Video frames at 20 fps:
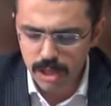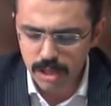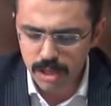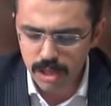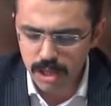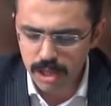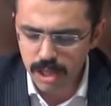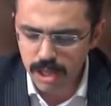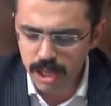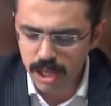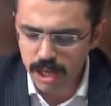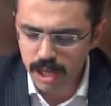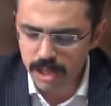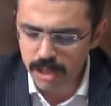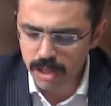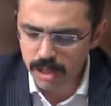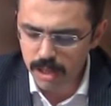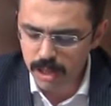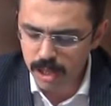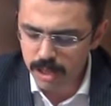Dini
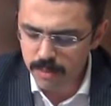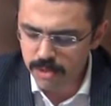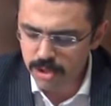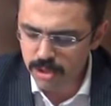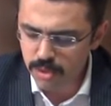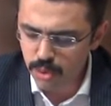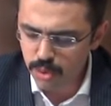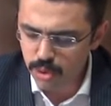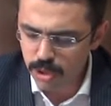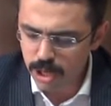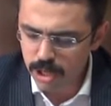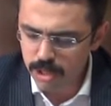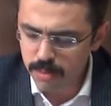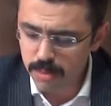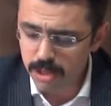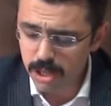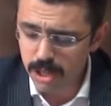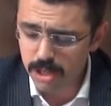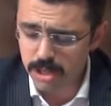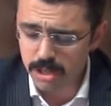gerekliliklerimizin
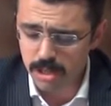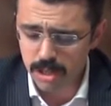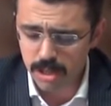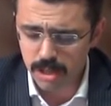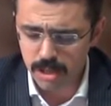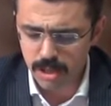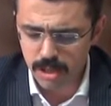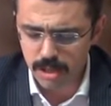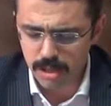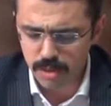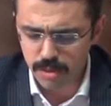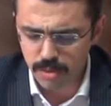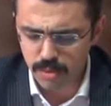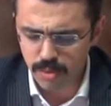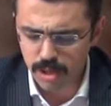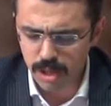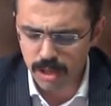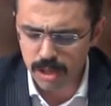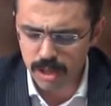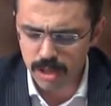ötelenip değiştirildiği,
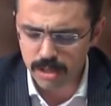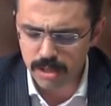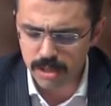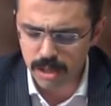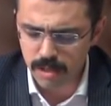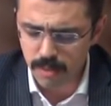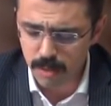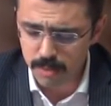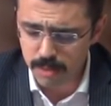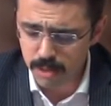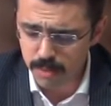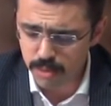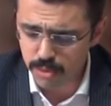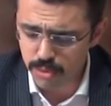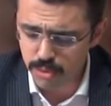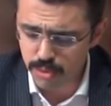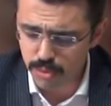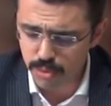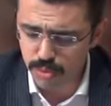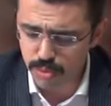günahların sevap gibi
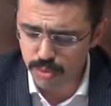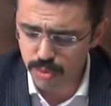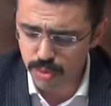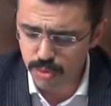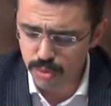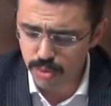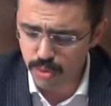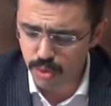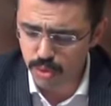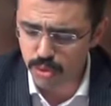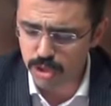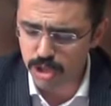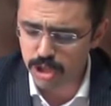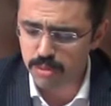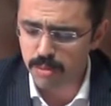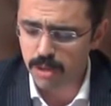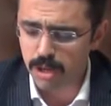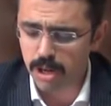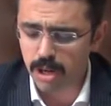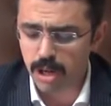sunulduğu,
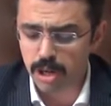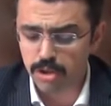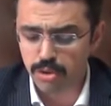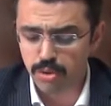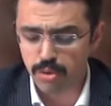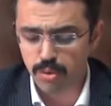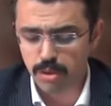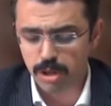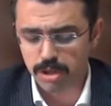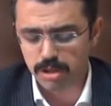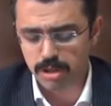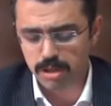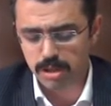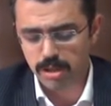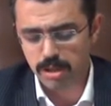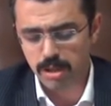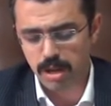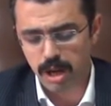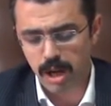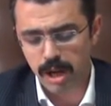yozlaşmanın arşa
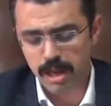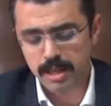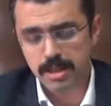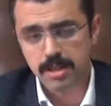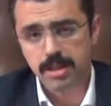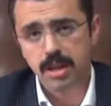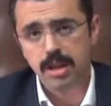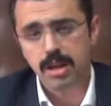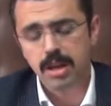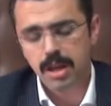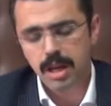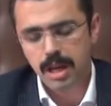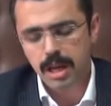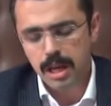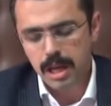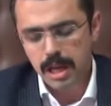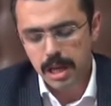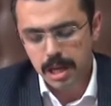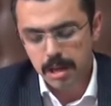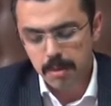ulaştığı, ayrıca
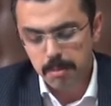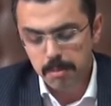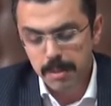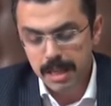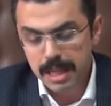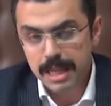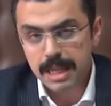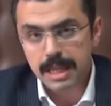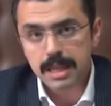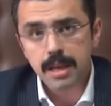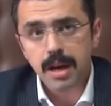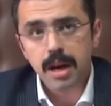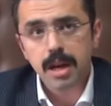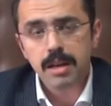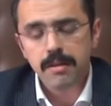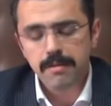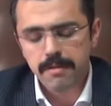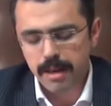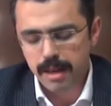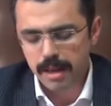milli
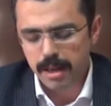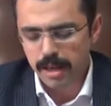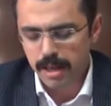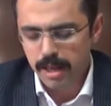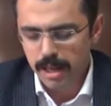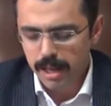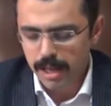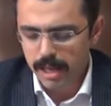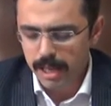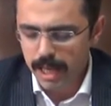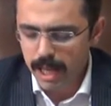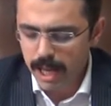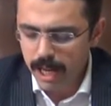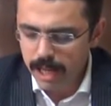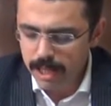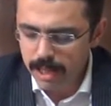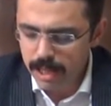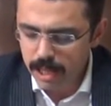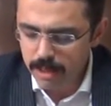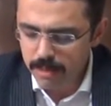tarih ve
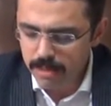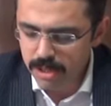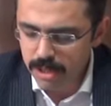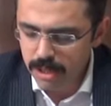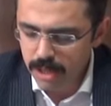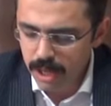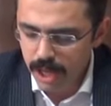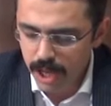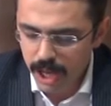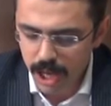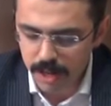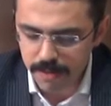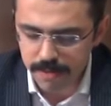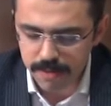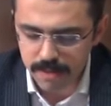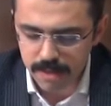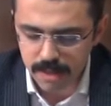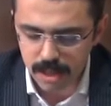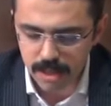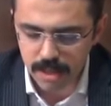geleneklerimizin her
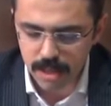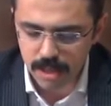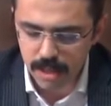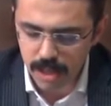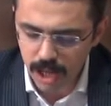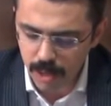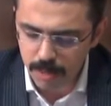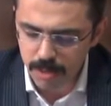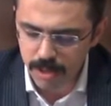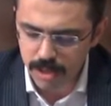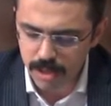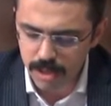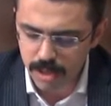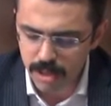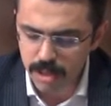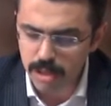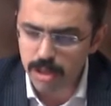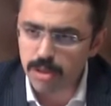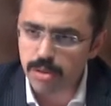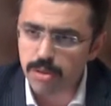fırsatta darp
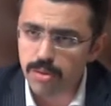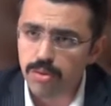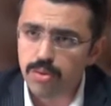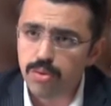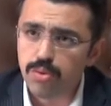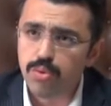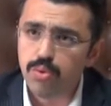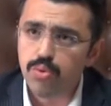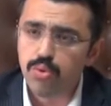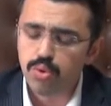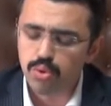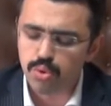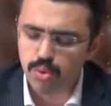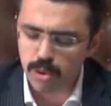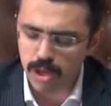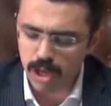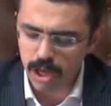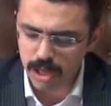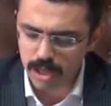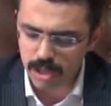edildiği,
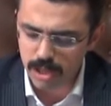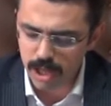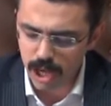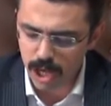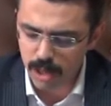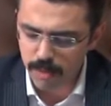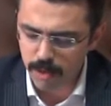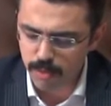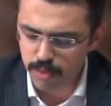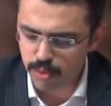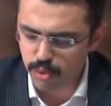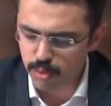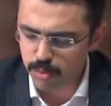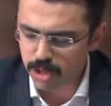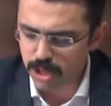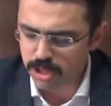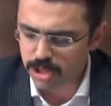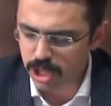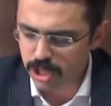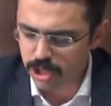Türklüğe darbe
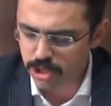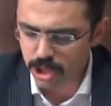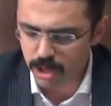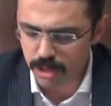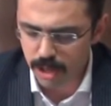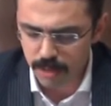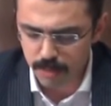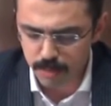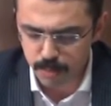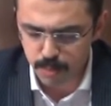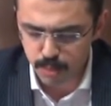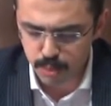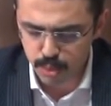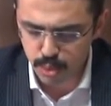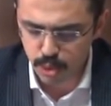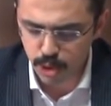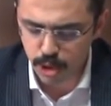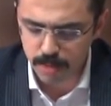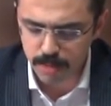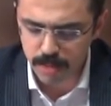vurulmaya çalışılan bu
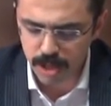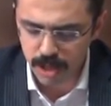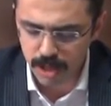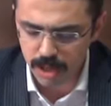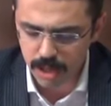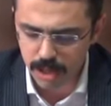dönemde